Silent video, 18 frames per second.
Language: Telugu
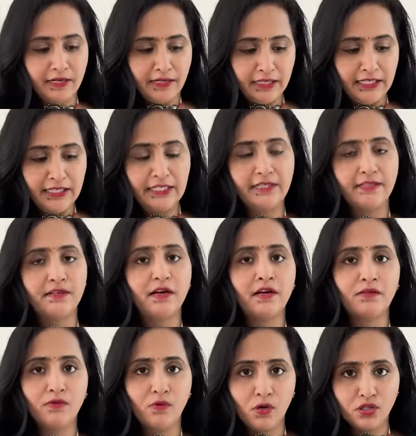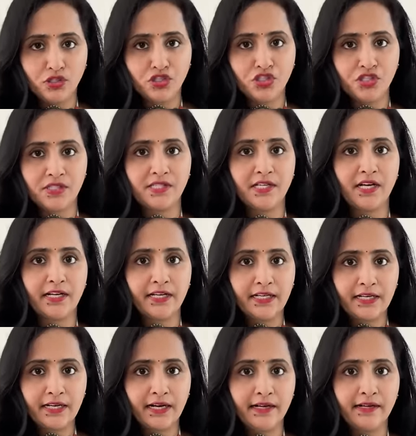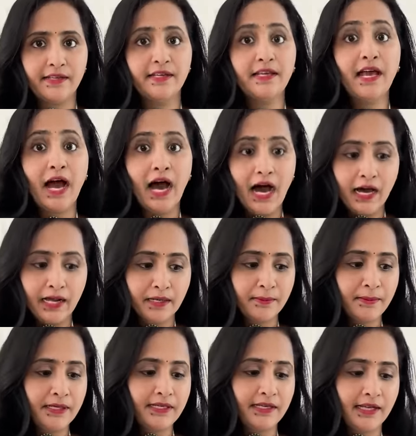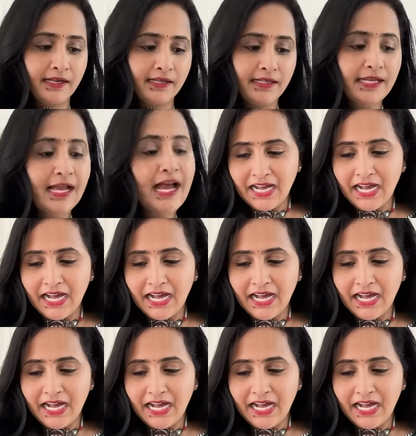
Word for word: నీట్గా వాష్ చేసి అంటే కడిగి ఆరబెట్టాలి